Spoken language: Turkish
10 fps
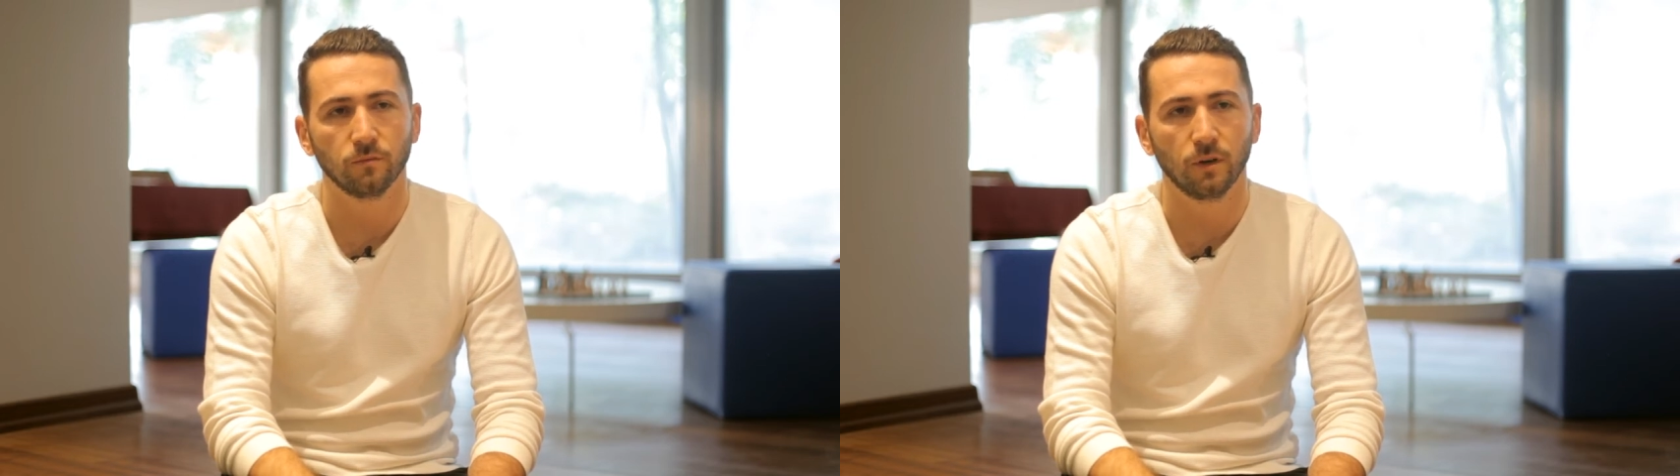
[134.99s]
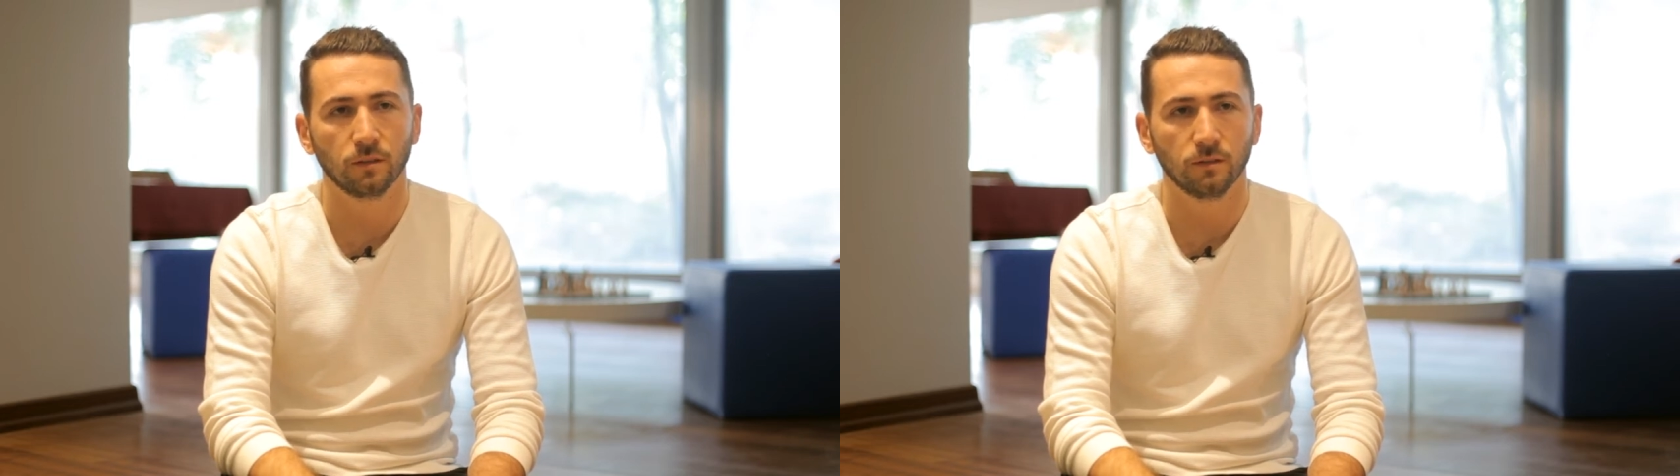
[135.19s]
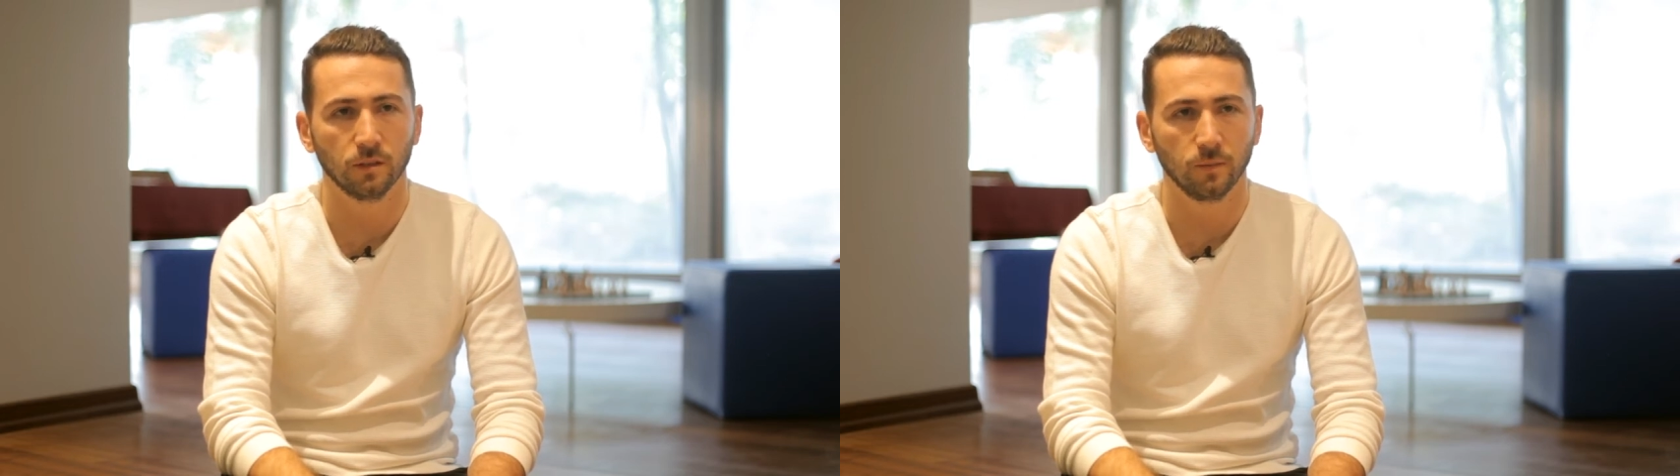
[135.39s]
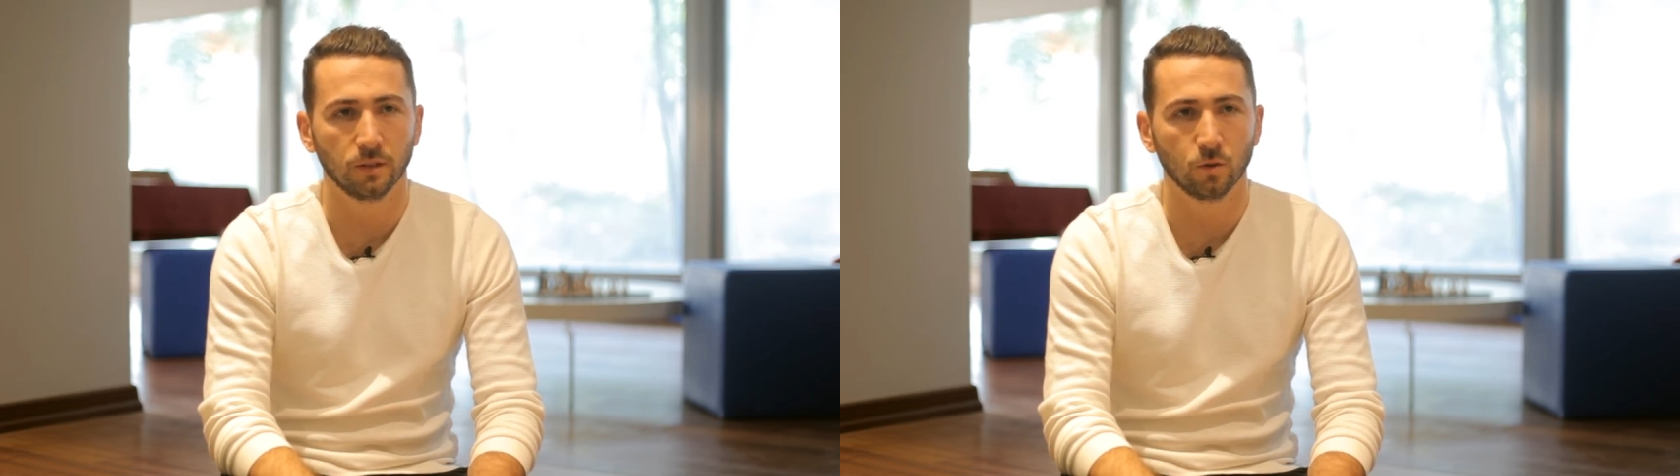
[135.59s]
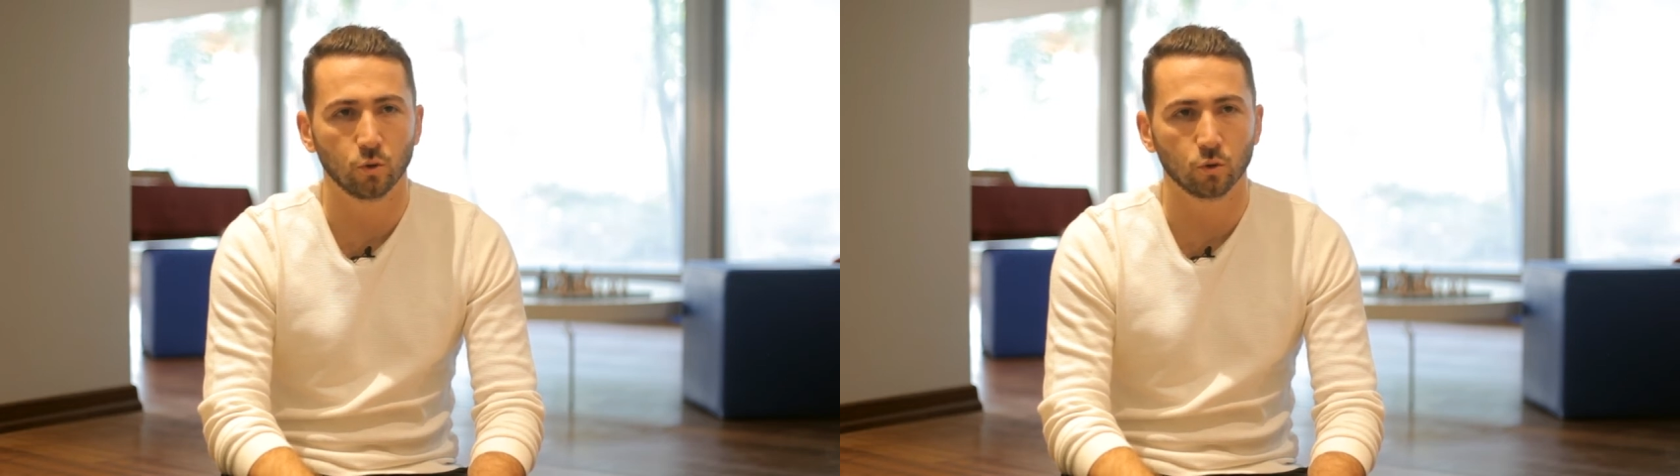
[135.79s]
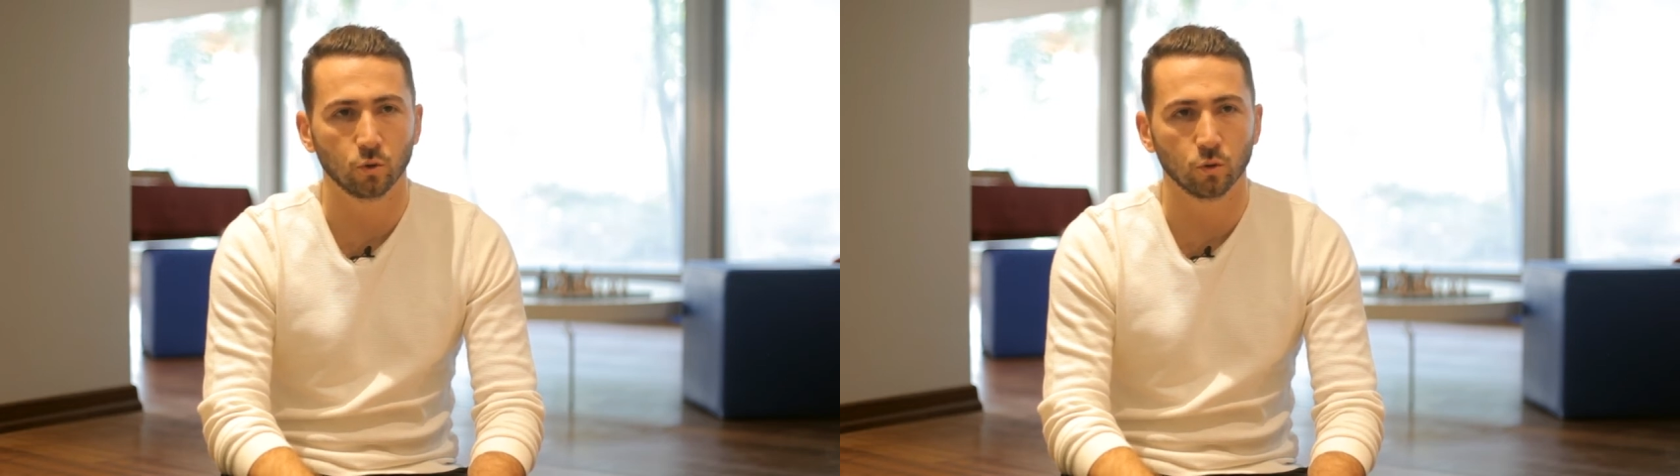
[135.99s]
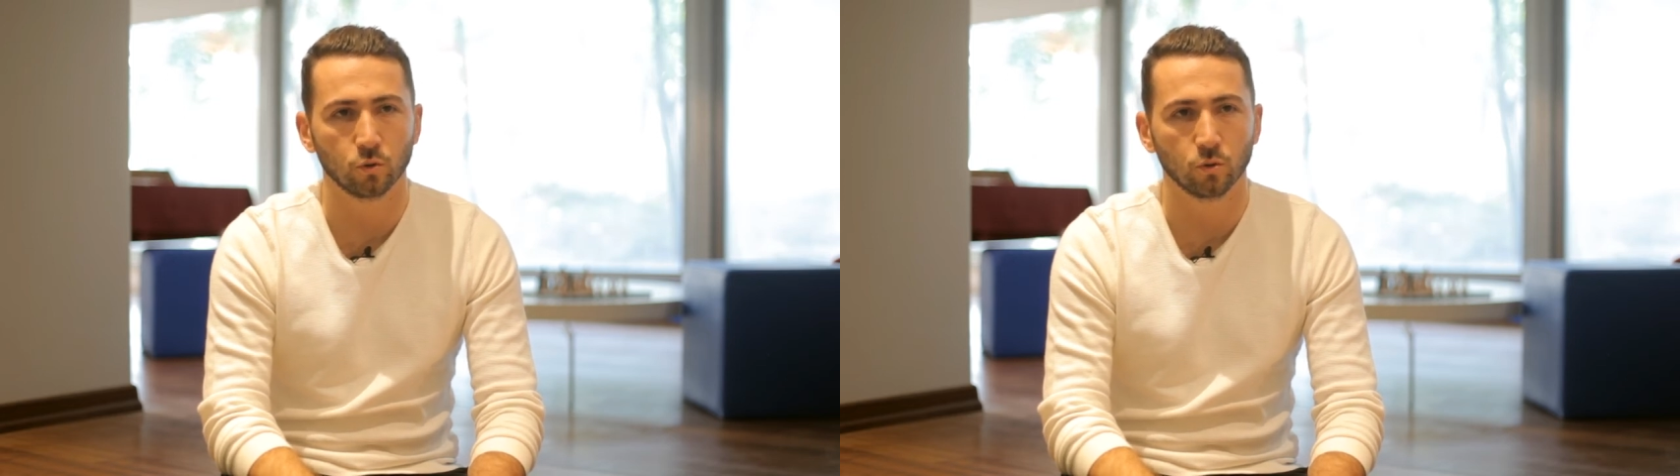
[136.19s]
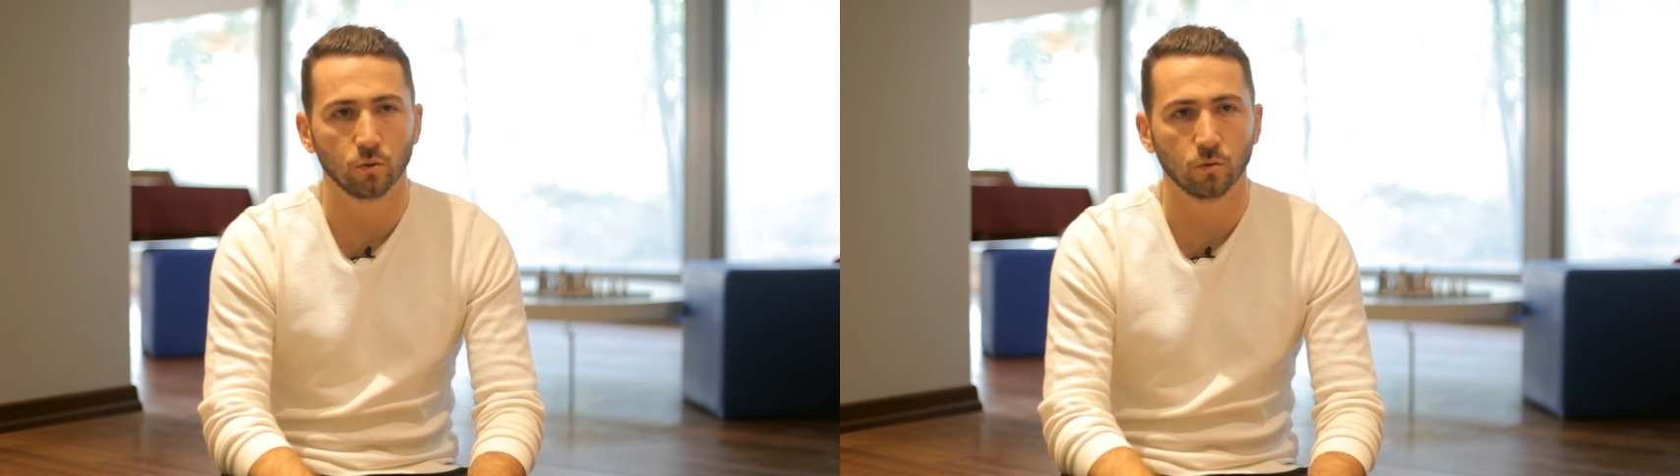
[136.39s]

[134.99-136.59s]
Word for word: farklı dinamikleri söz konusu.